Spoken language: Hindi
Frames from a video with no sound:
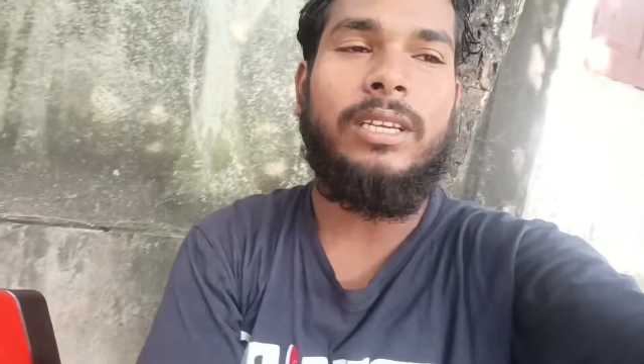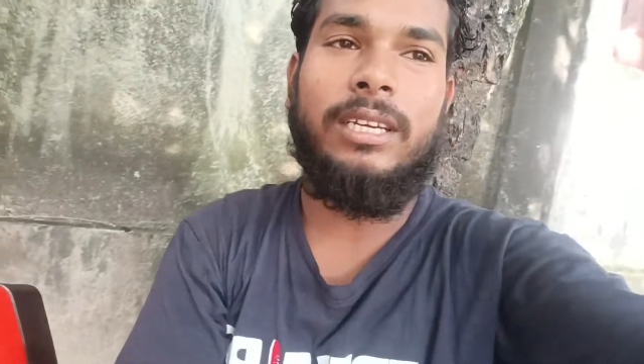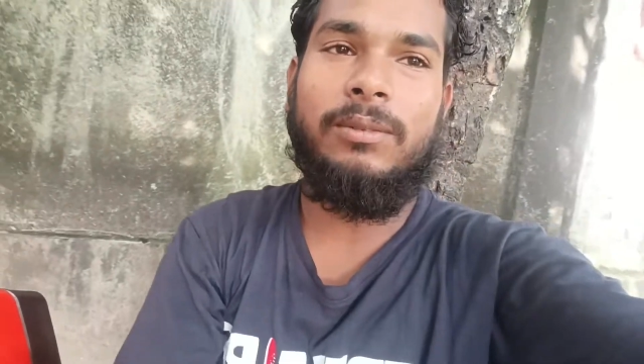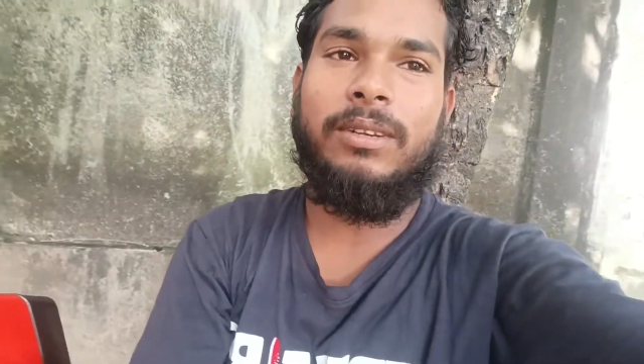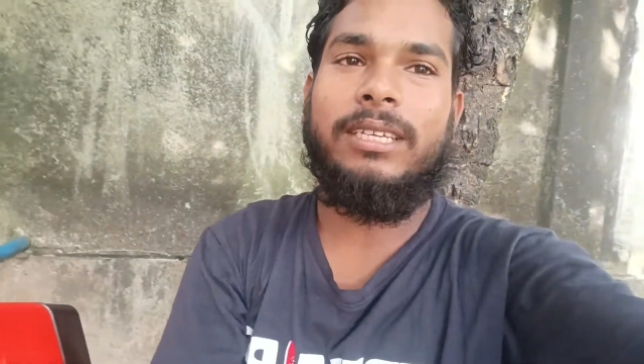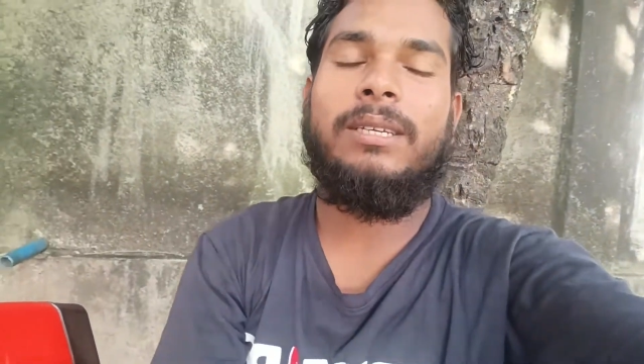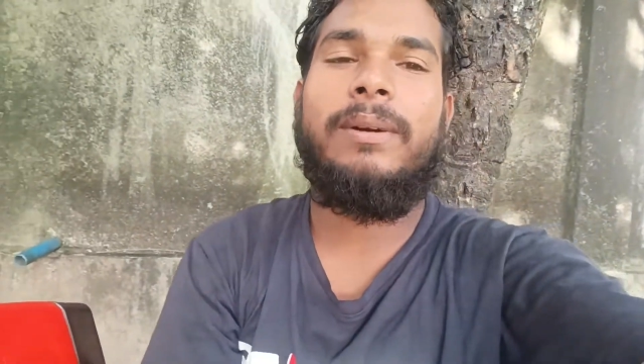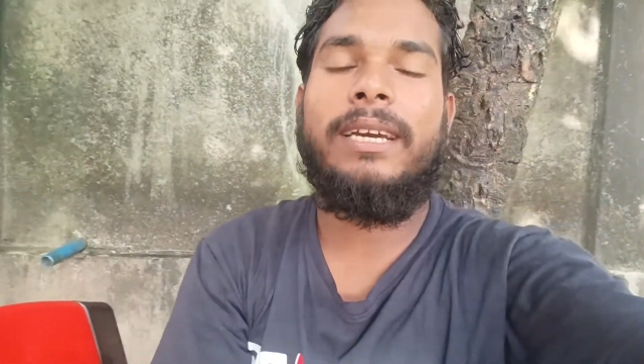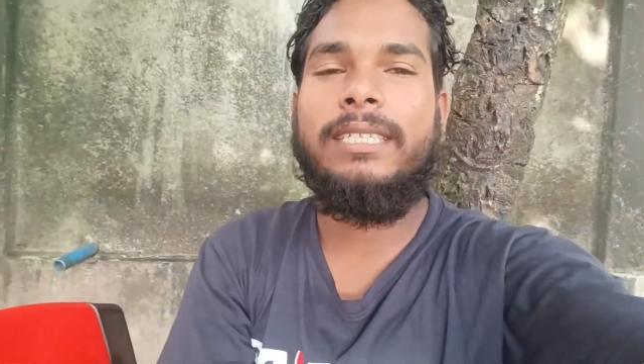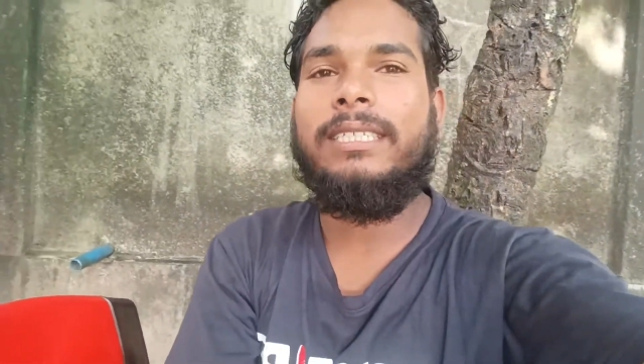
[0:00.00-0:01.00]
हम बोला कि
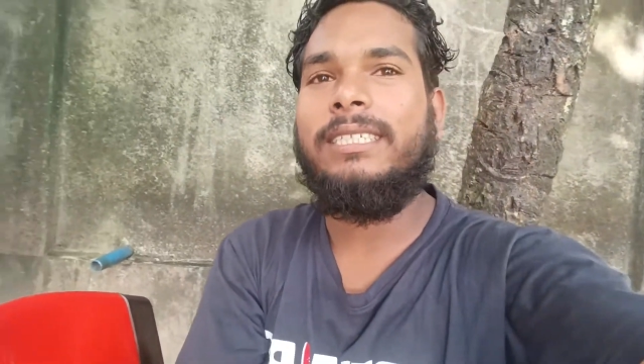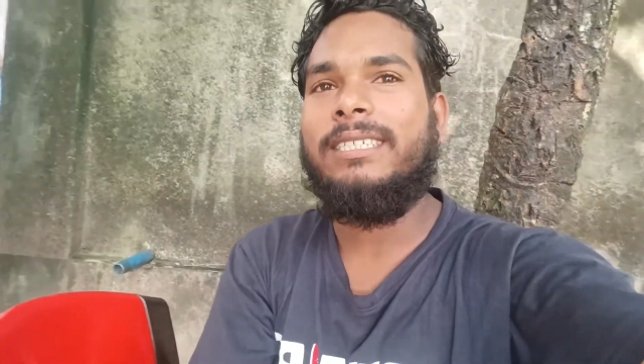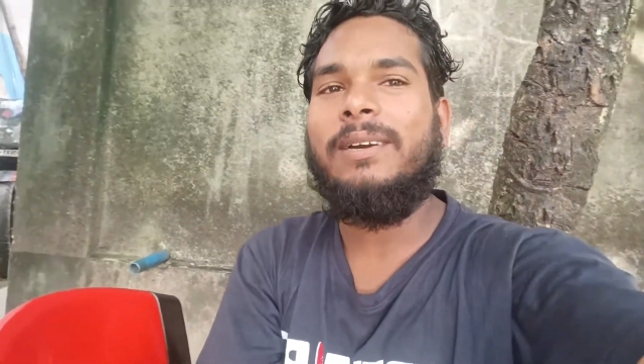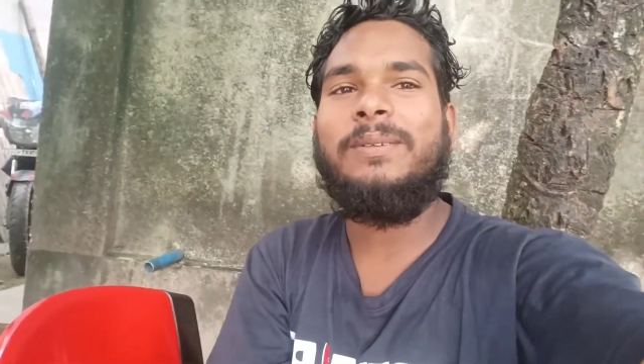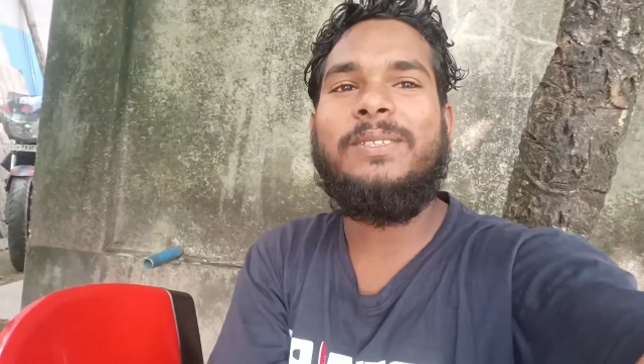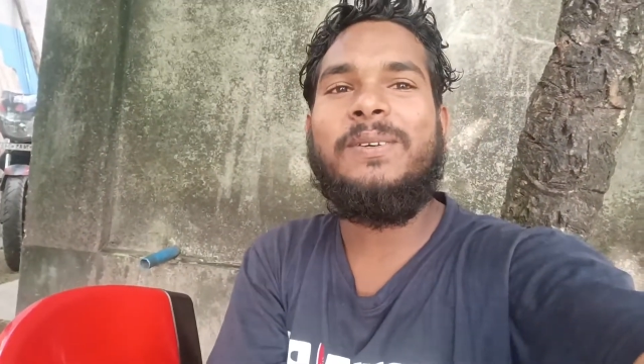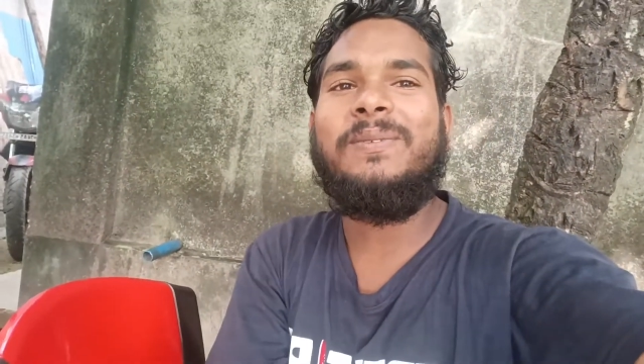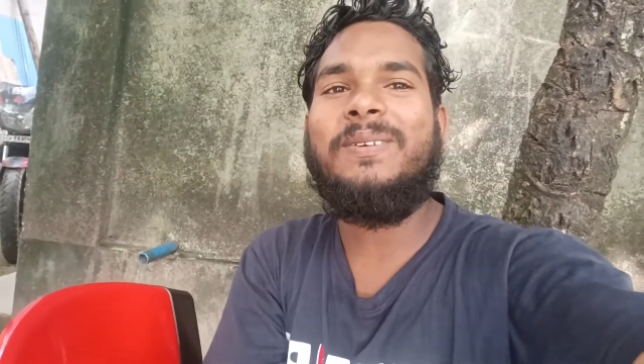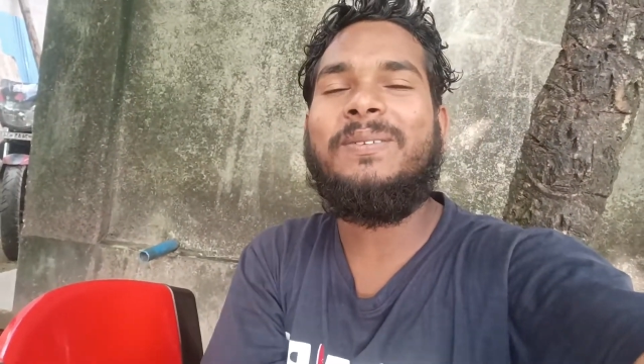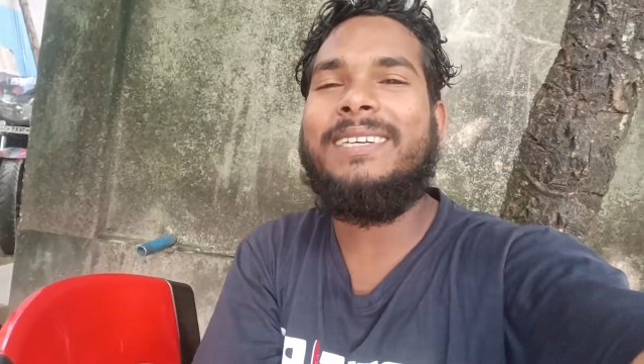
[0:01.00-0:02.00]
भाई अभी तो
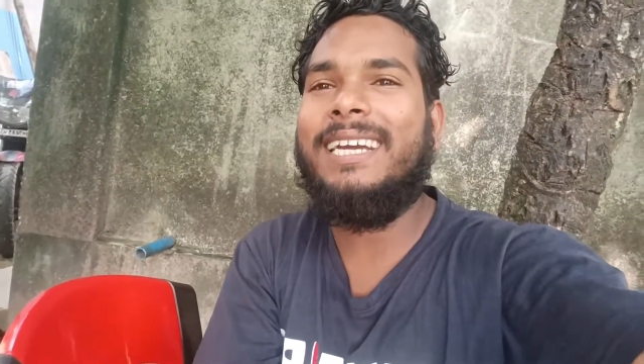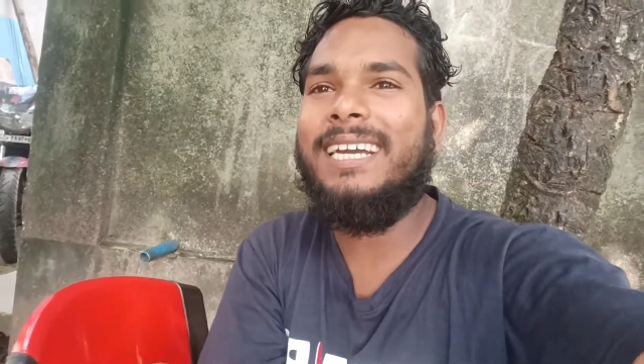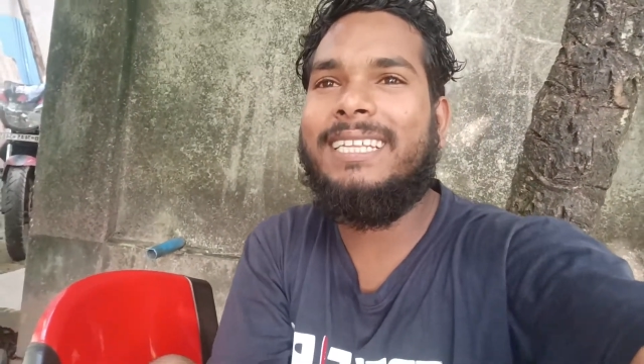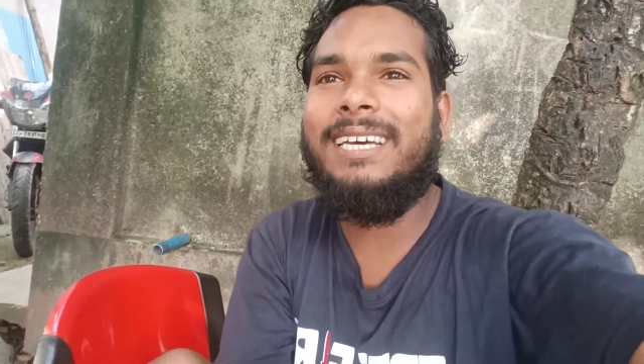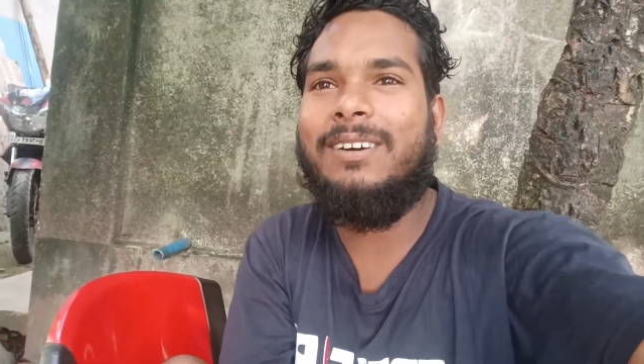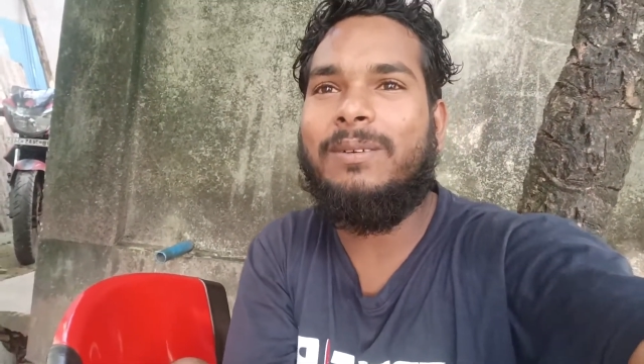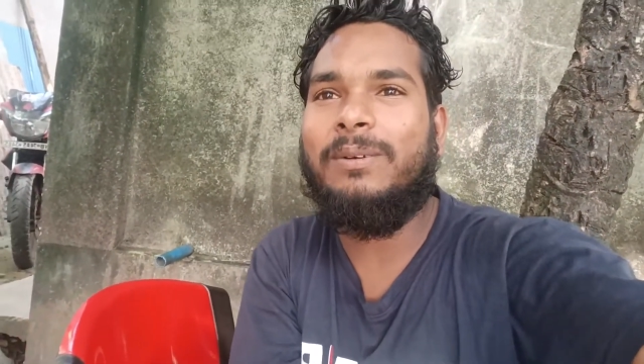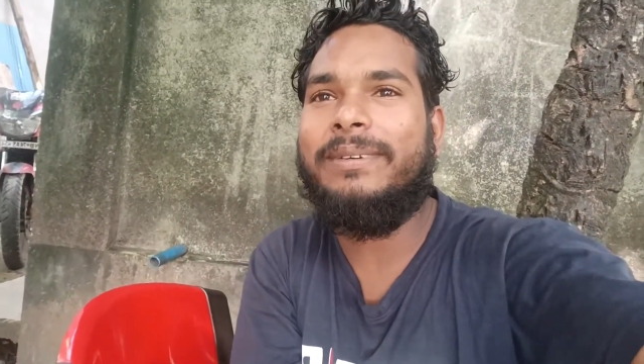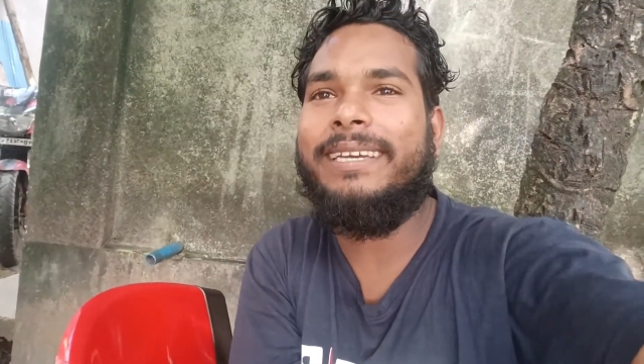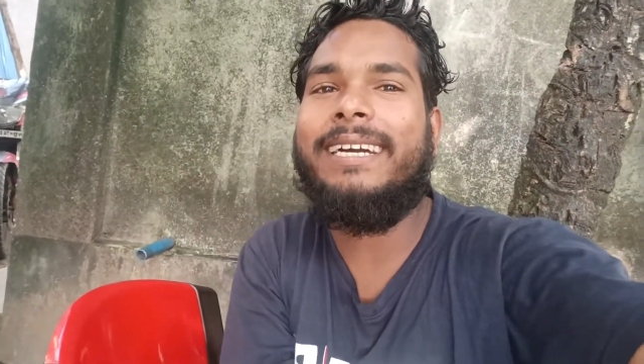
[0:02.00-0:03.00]
बाबू भैया आया था
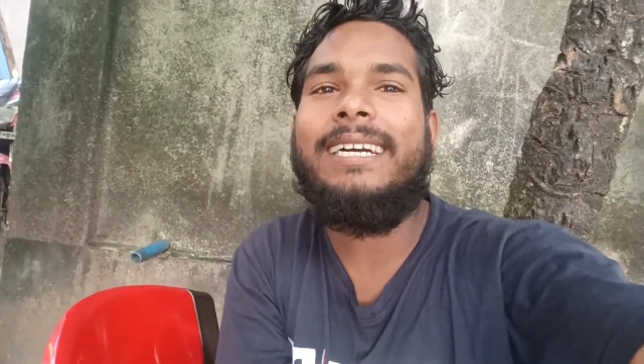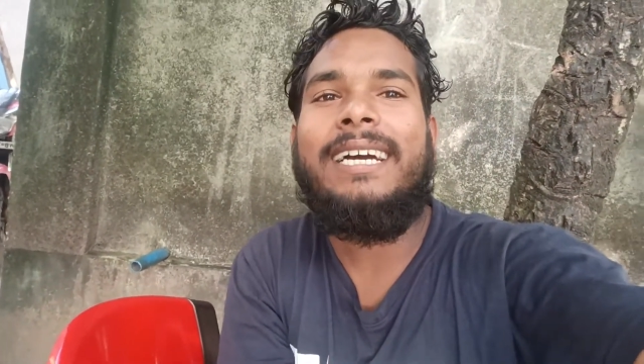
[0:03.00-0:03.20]
बाबू भैया